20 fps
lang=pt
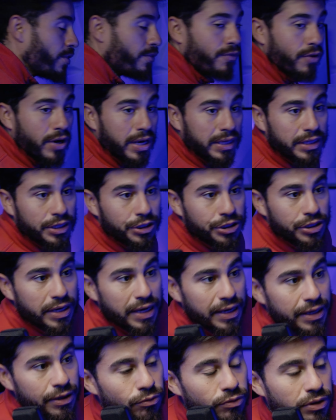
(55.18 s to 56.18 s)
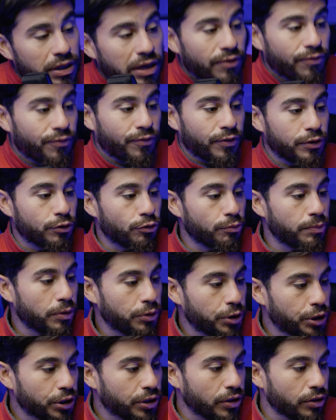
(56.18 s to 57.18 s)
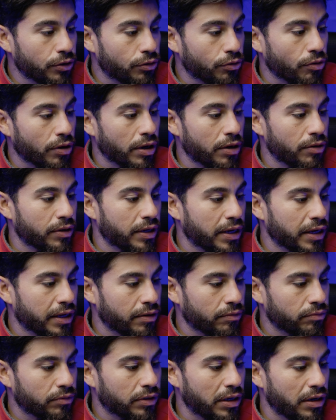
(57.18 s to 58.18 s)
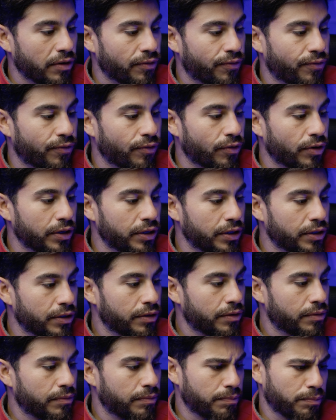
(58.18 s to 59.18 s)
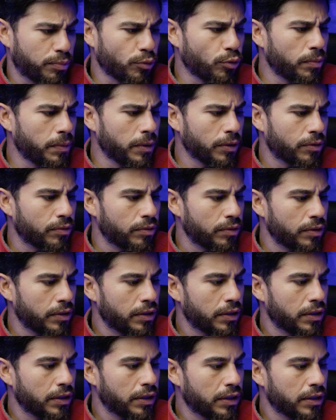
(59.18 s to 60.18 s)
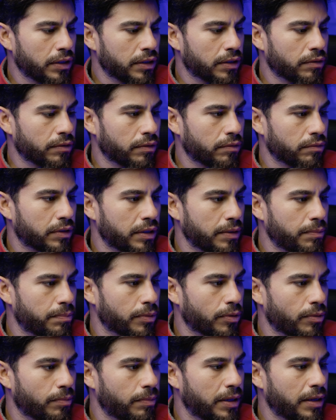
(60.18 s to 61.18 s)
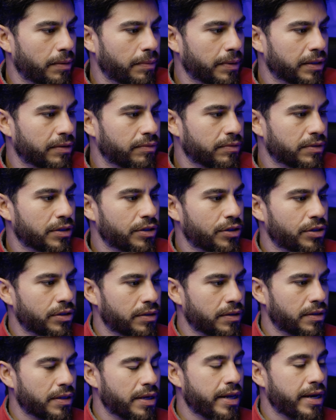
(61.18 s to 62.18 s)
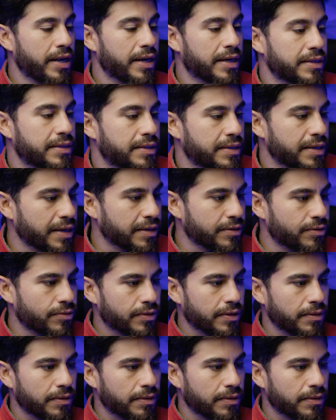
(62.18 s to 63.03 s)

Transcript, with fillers: Vou cadastrar aqui o telefone do meu escritório, né, que é um telefone público, então não tem problema que vocês terem acesso